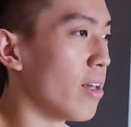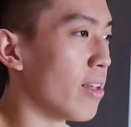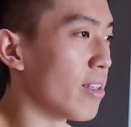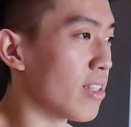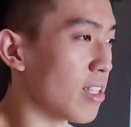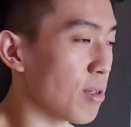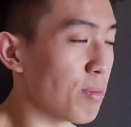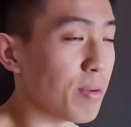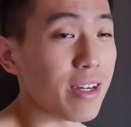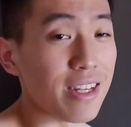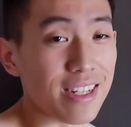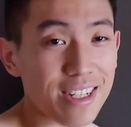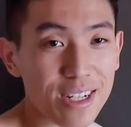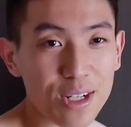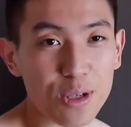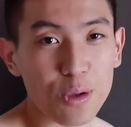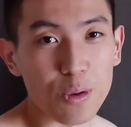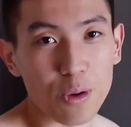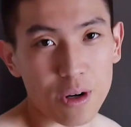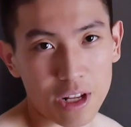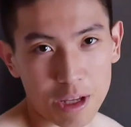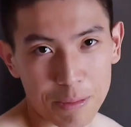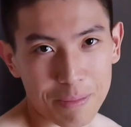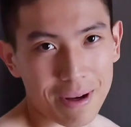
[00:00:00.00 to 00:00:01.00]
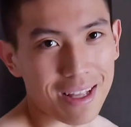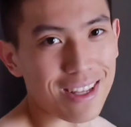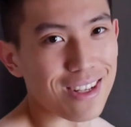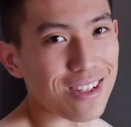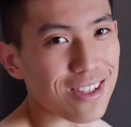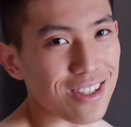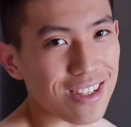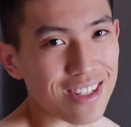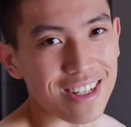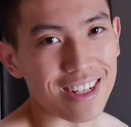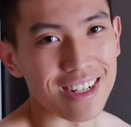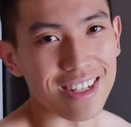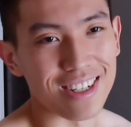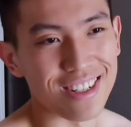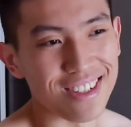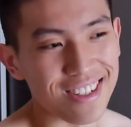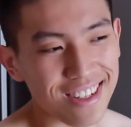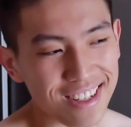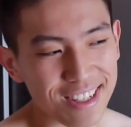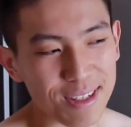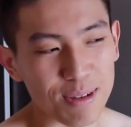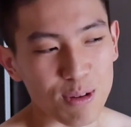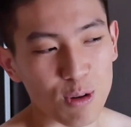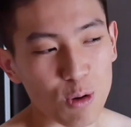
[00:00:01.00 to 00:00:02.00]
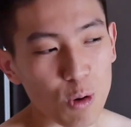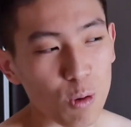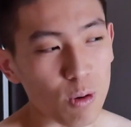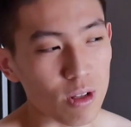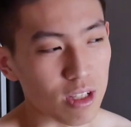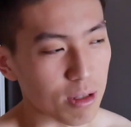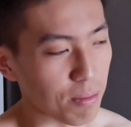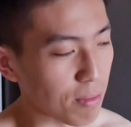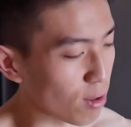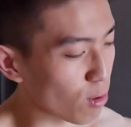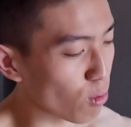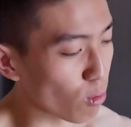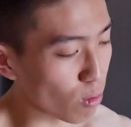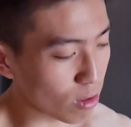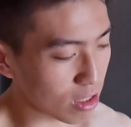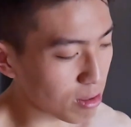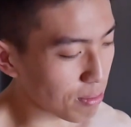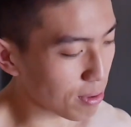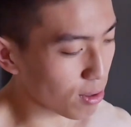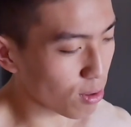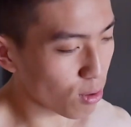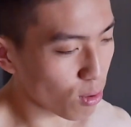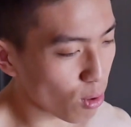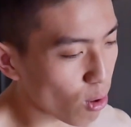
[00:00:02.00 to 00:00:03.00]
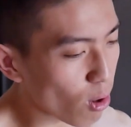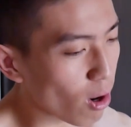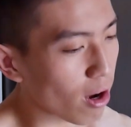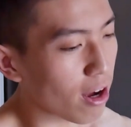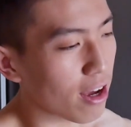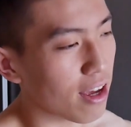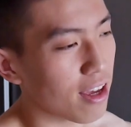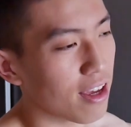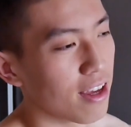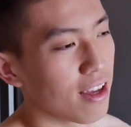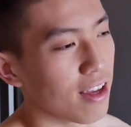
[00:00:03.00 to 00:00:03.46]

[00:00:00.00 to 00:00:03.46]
怎么已经过了一半的时间，现在怎么过怎么过这么快？